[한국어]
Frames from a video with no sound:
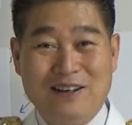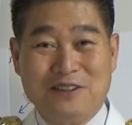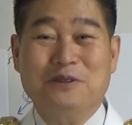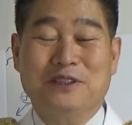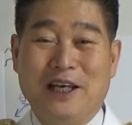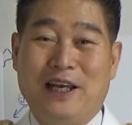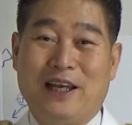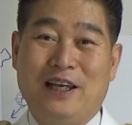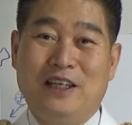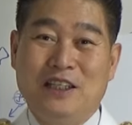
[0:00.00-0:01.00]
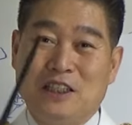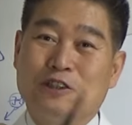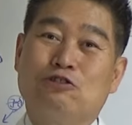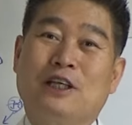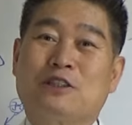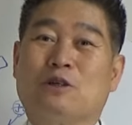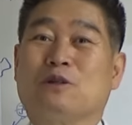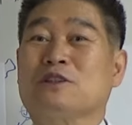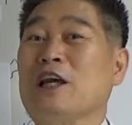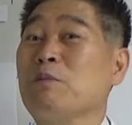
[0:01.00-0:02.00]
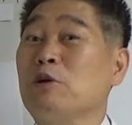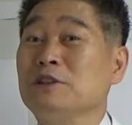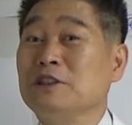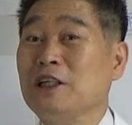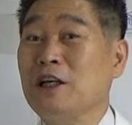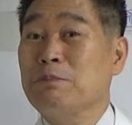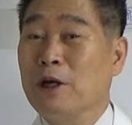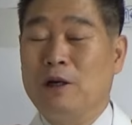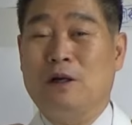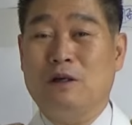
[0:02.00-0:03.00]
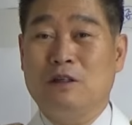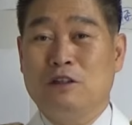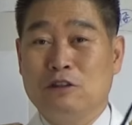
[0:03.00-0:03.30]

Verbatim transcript: 그런데 이 중에서 세 번째 별